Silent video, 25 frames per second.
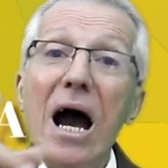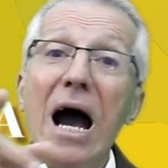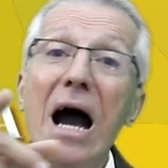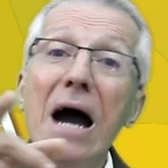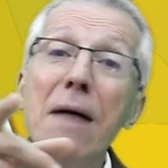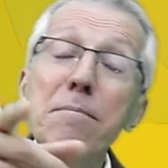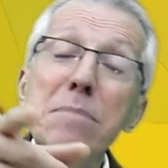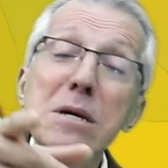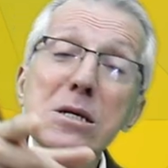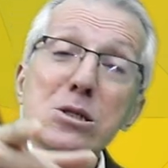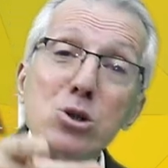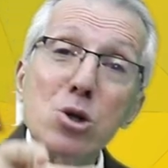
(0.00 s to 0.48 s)

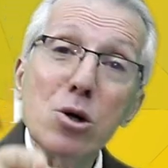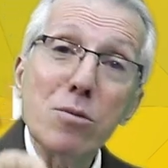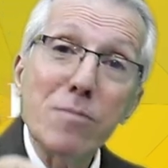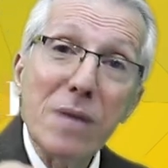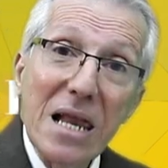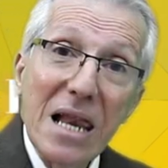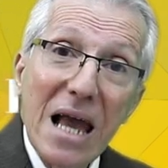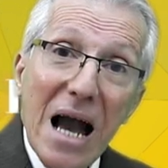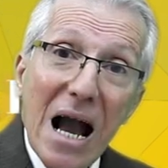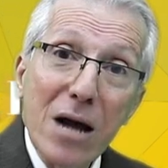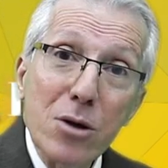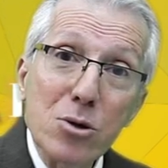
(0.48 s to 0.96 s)
Han visto
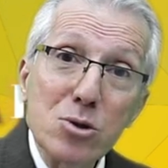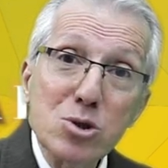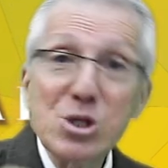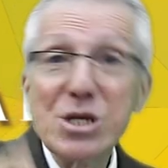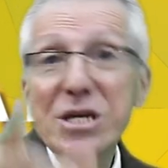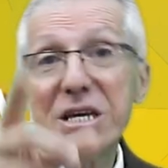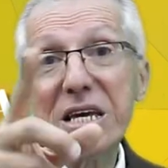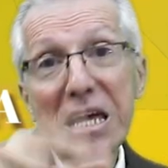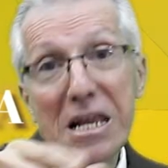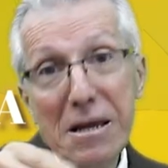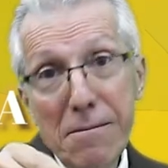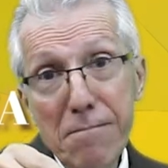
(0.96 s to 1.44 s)

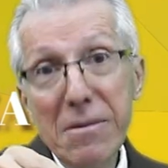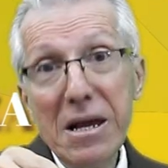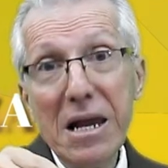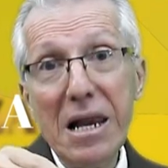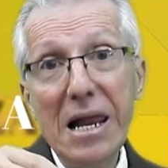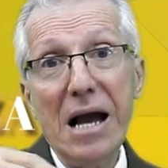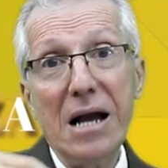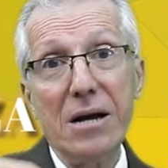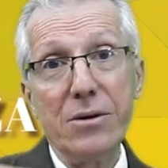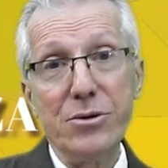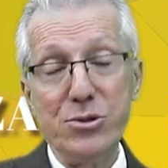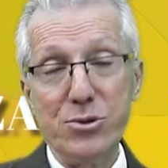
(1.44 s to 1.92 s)
milagros y quieren
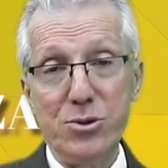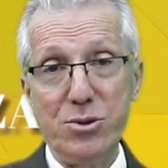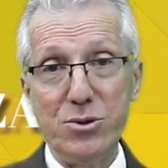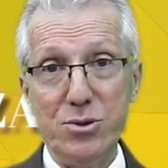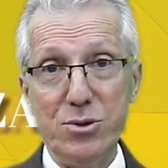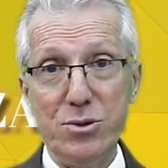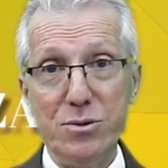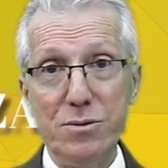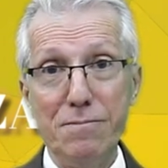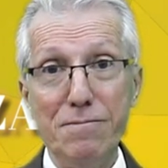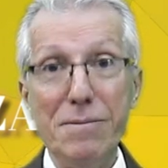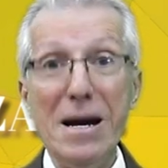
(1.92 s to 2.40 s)

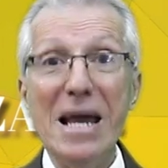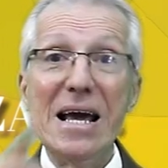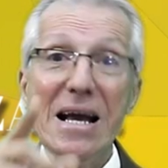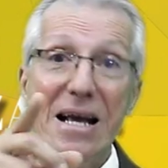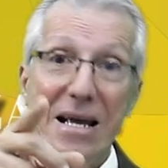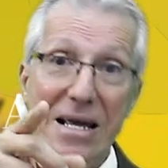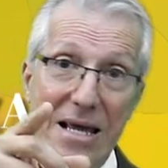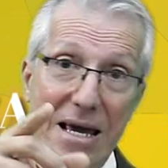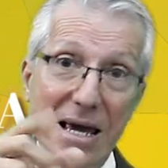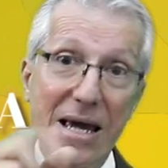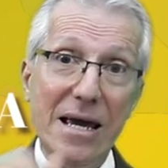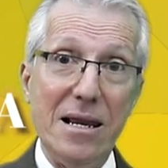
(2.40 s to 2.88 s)
milagros
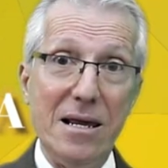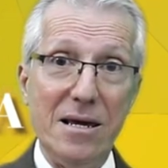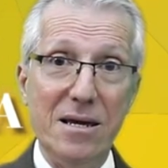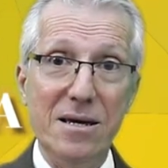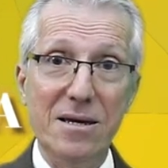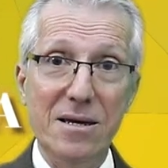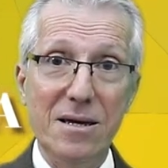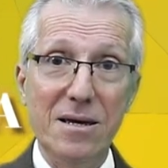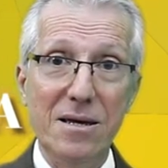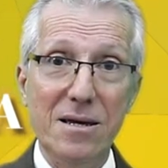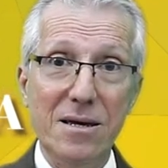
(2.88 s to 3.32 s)
para creer,